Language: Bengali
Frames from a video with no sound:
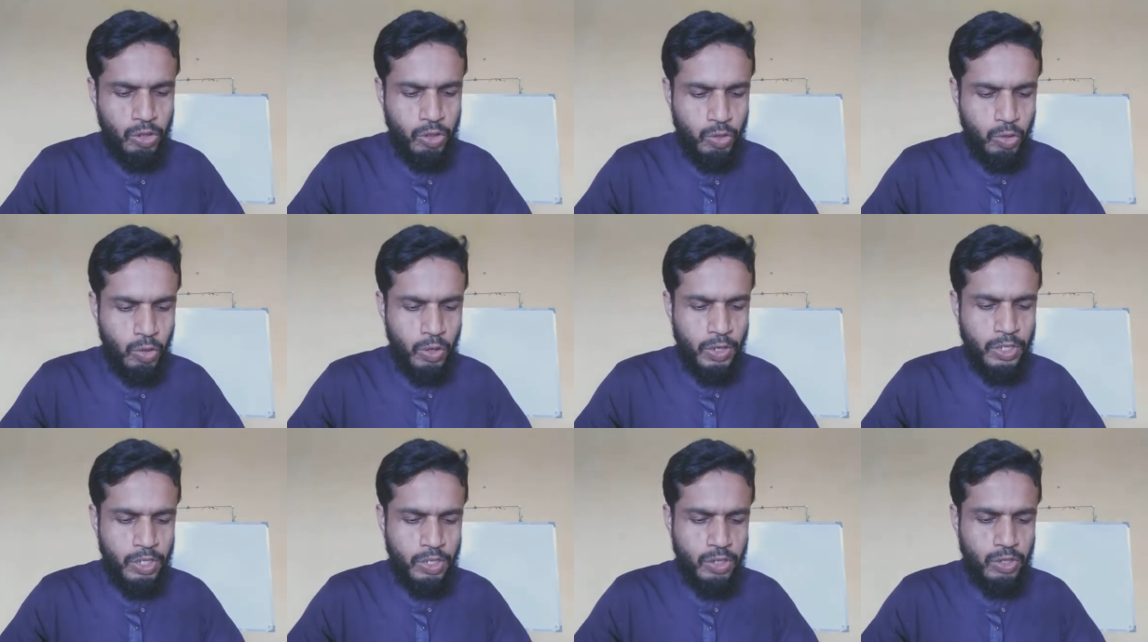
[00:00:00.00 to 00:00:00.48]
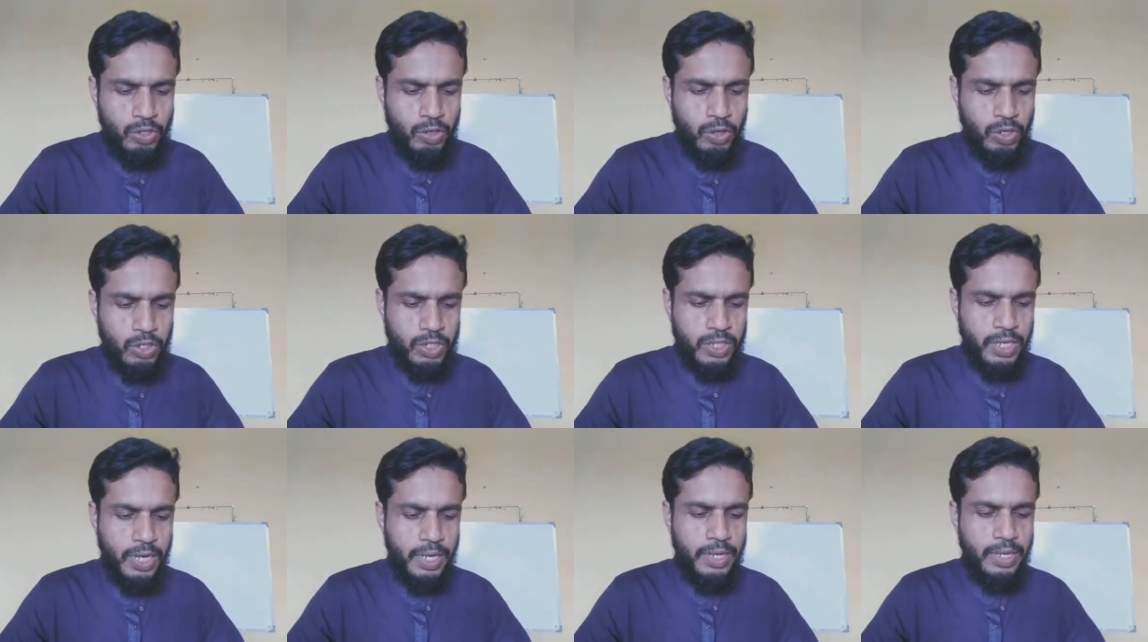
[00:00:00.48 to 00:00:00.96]
দরিদ্র
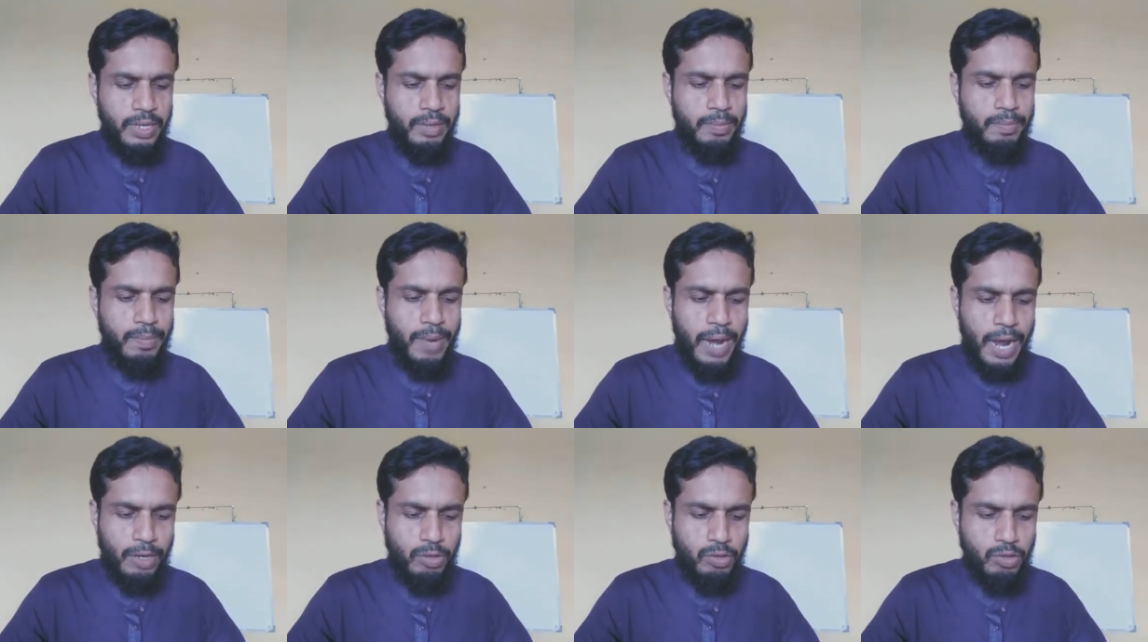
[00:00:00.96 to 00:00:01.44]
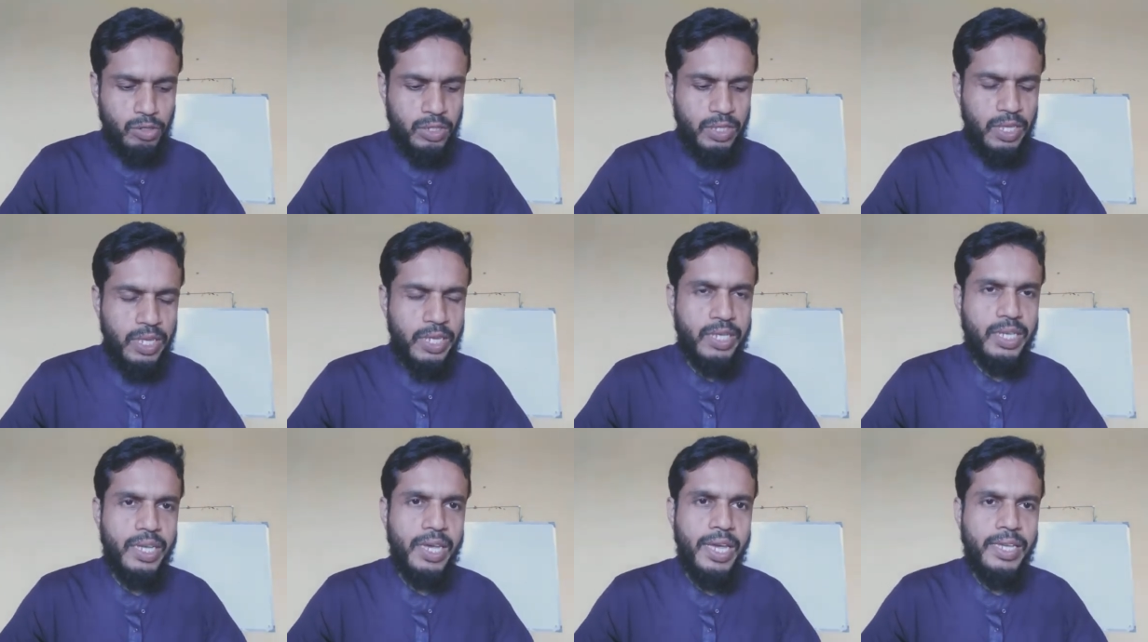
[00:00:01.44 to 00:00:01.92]
শ্রেণীর
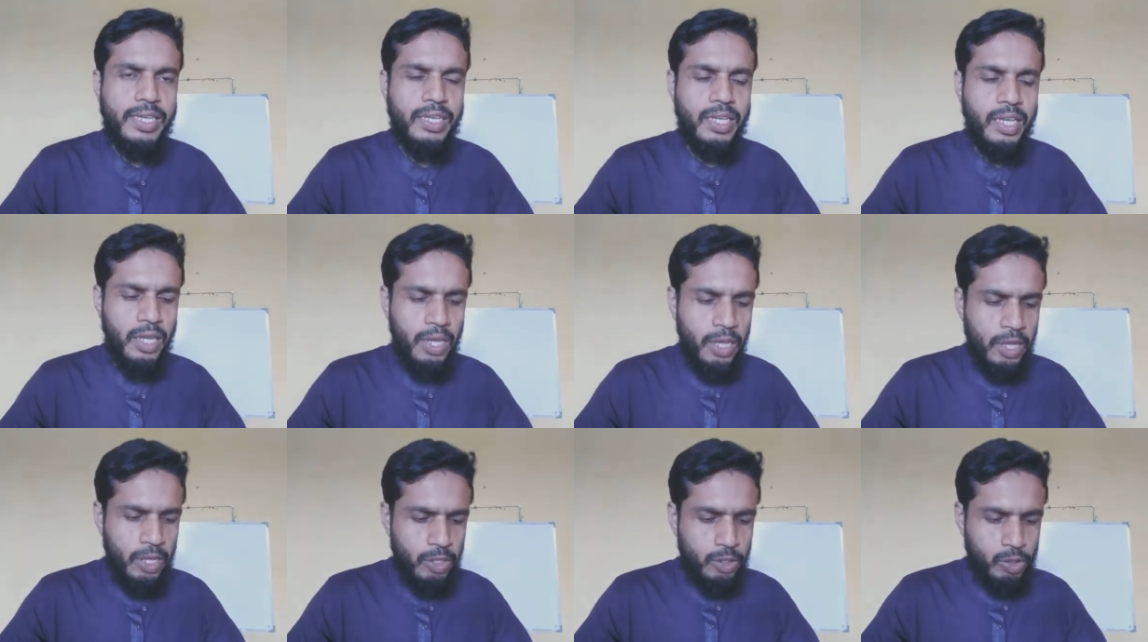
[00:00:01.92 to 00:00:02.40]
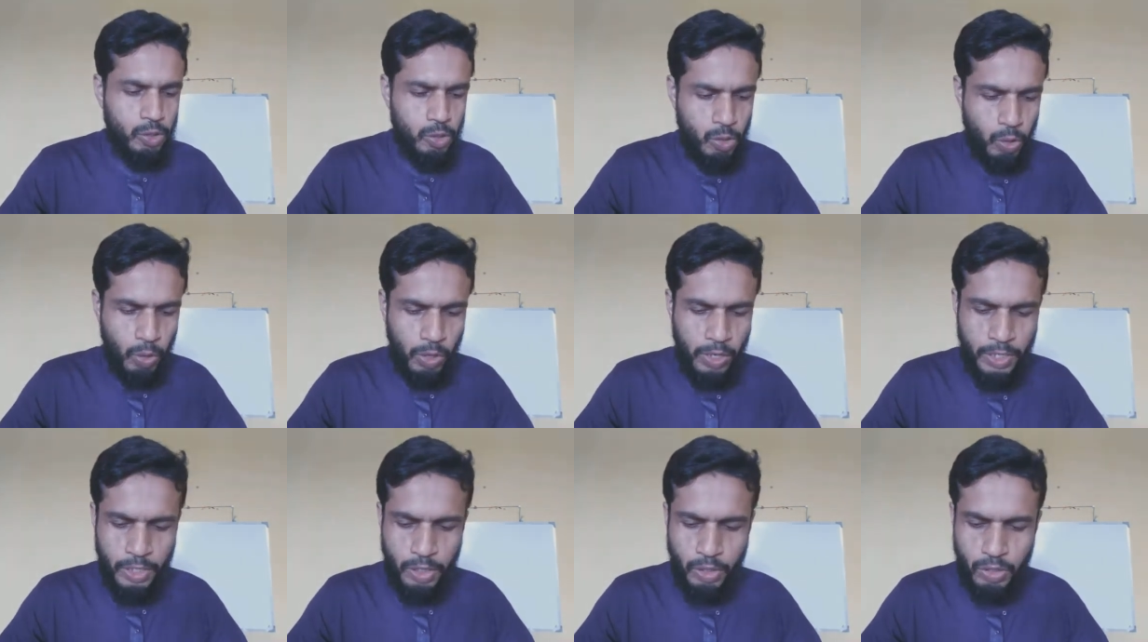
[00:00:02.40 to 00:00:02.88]
মানুষদেরকেই
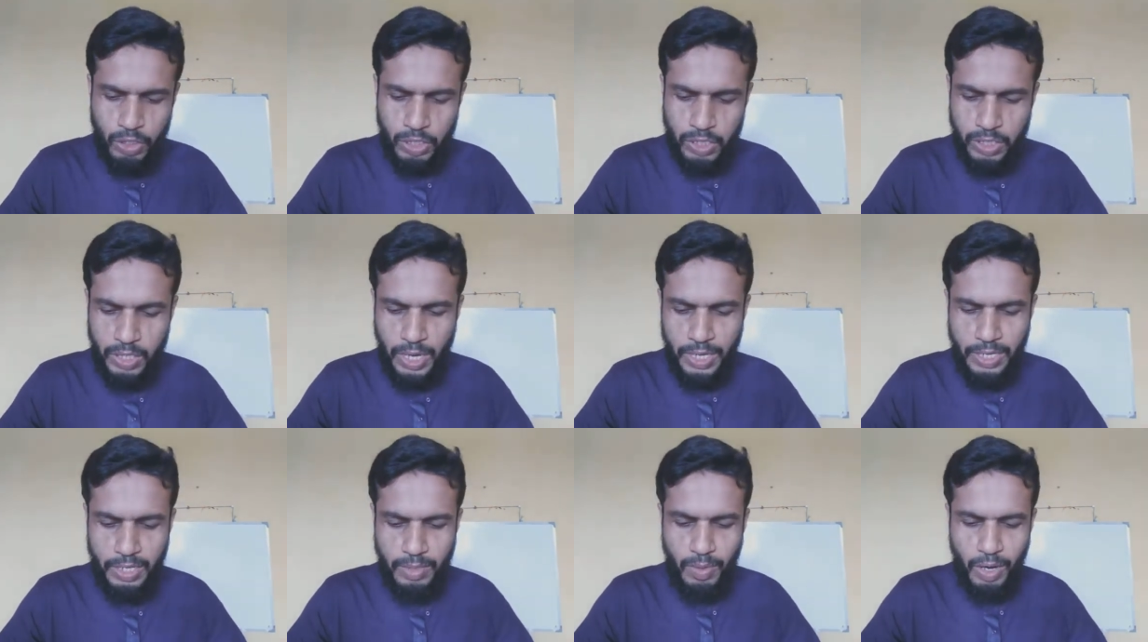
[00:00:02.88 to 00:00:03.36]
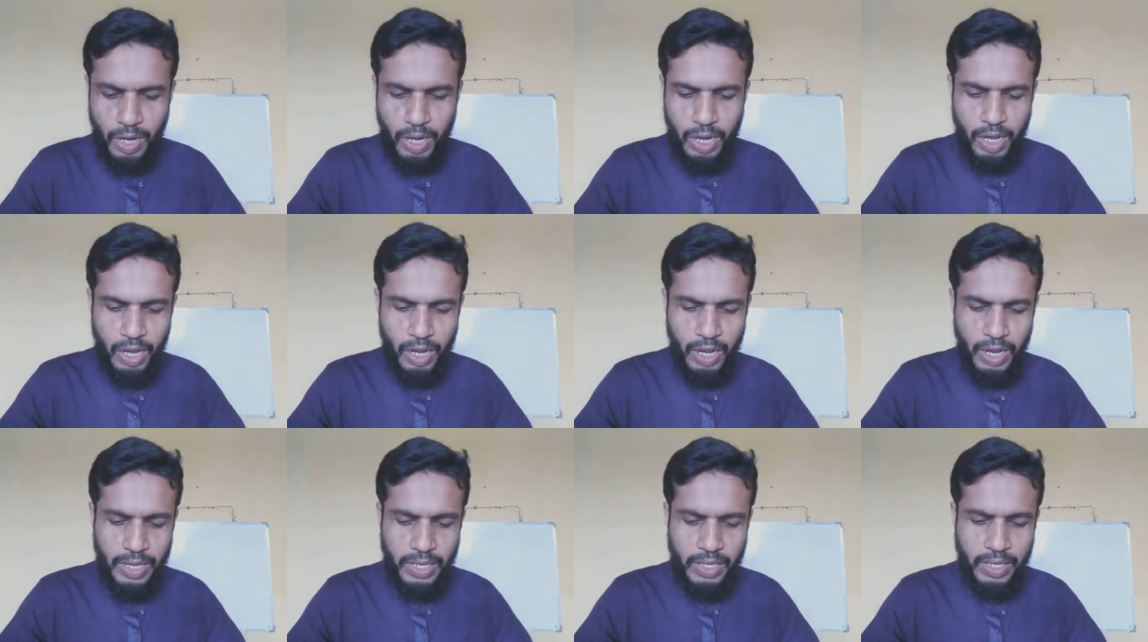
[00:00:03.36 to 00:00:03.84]
দলিত শ্রেণী বলা
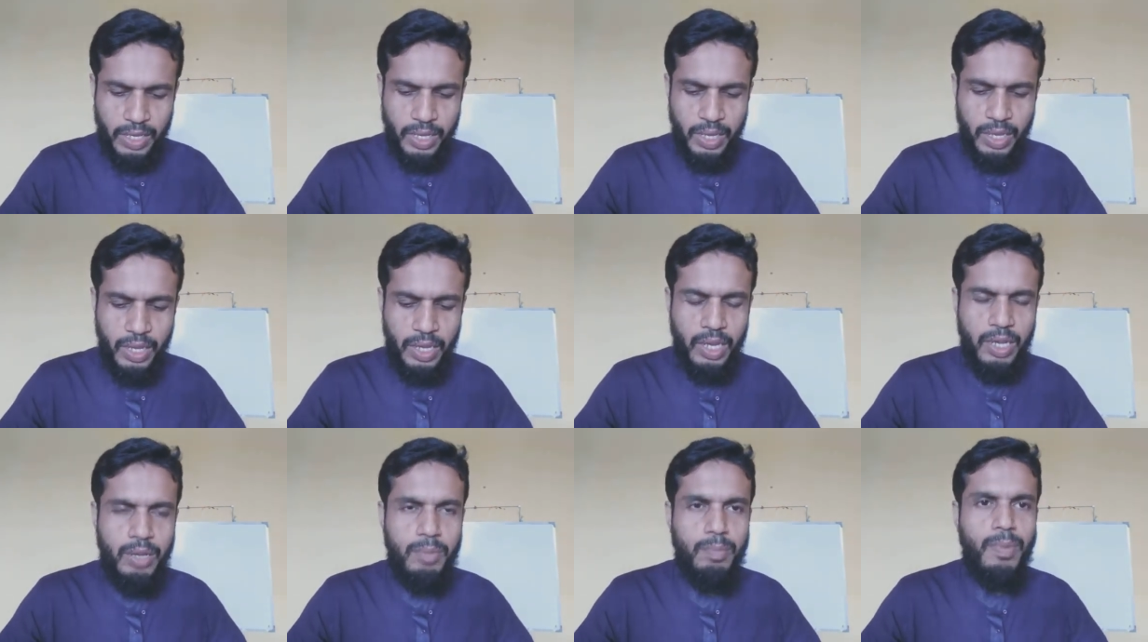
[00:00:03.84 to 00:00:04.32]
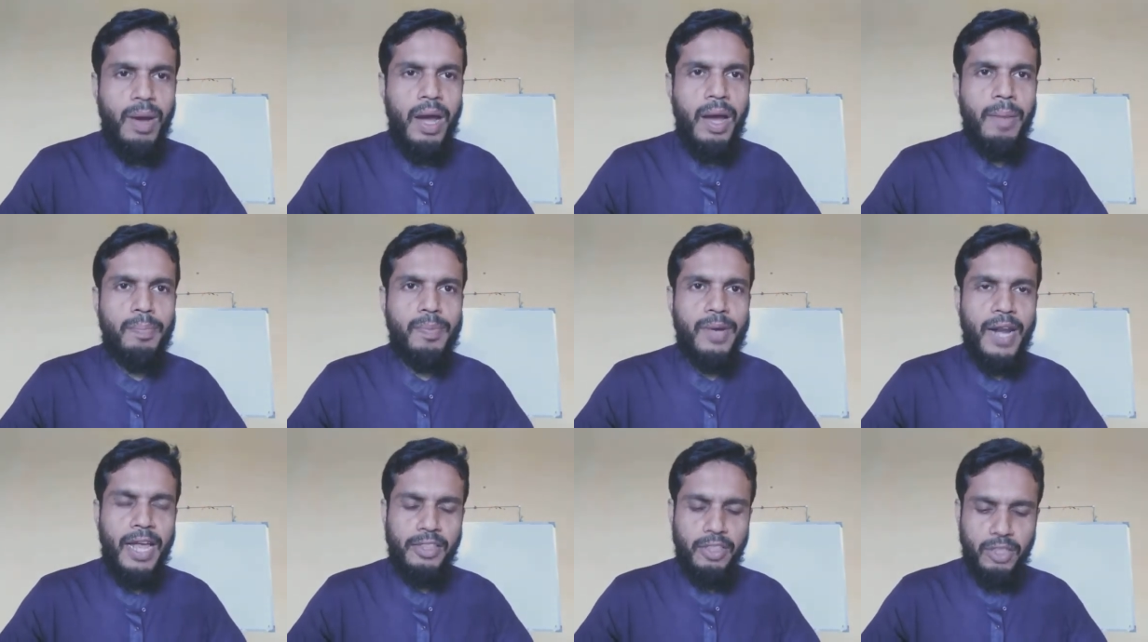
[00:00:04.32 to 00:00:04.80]
হয় বা
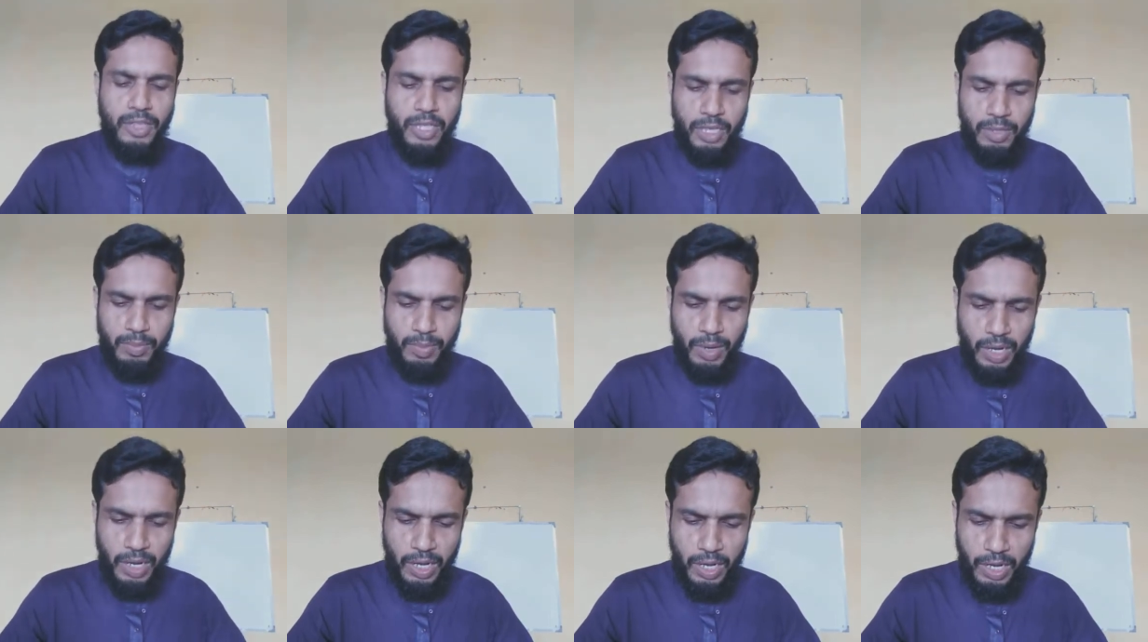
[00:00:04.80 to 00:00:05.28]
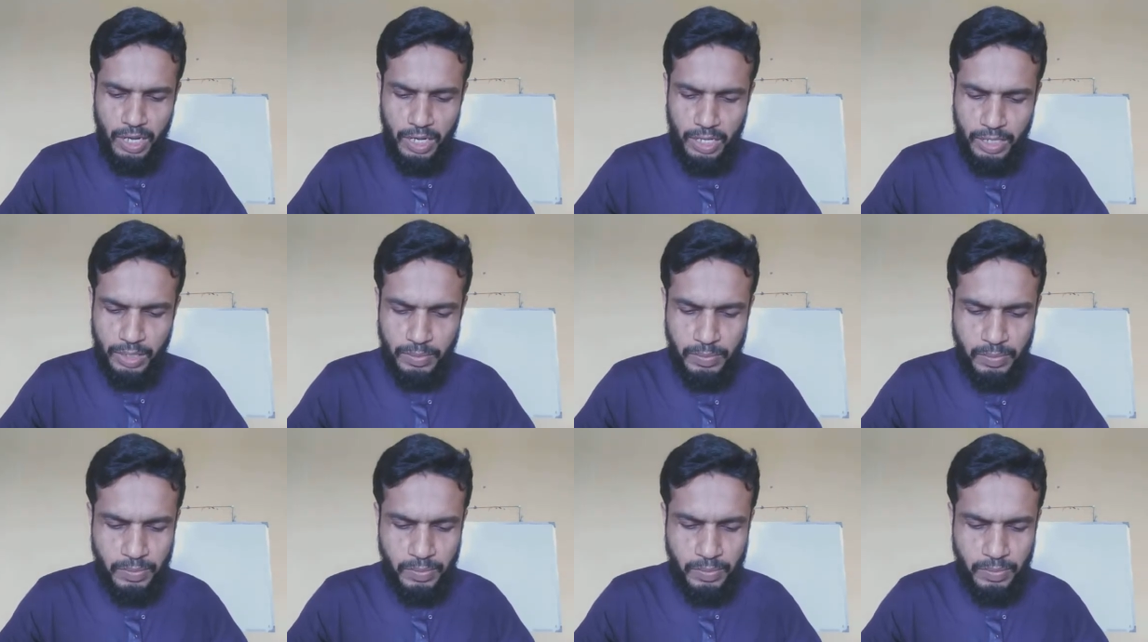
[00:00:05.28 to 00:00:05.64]
প্রান্তিক বলা হয়